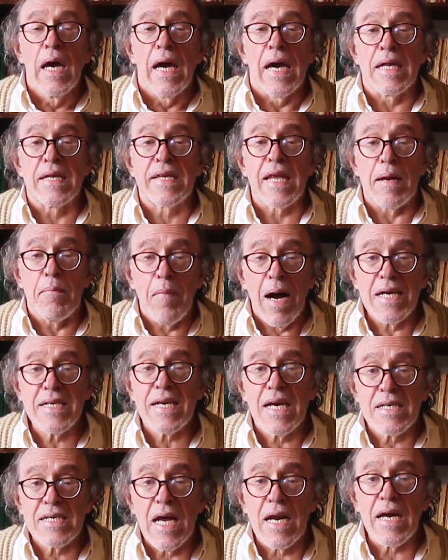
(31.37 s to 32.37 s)
entre más
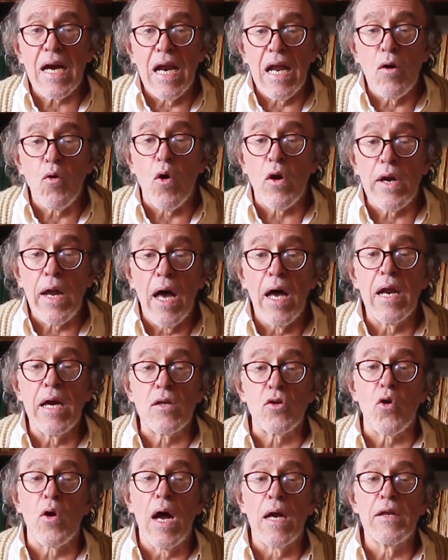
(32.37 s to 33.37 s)
se acerca la jornada
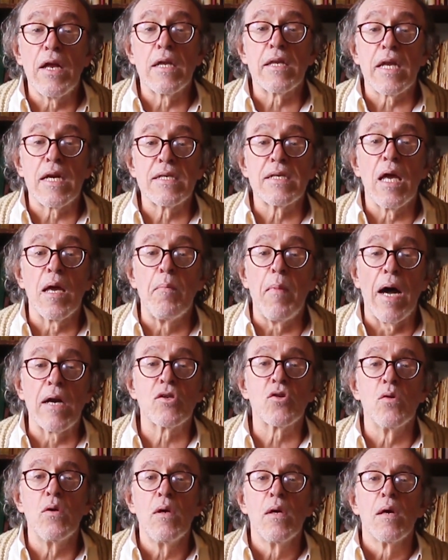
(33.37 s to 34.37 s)
electoral del 13 de
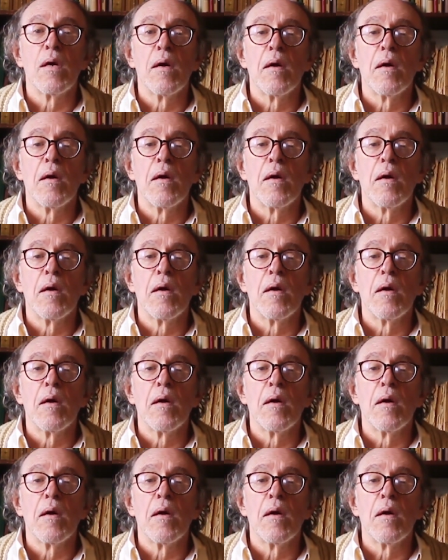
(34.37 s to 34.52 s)
marzo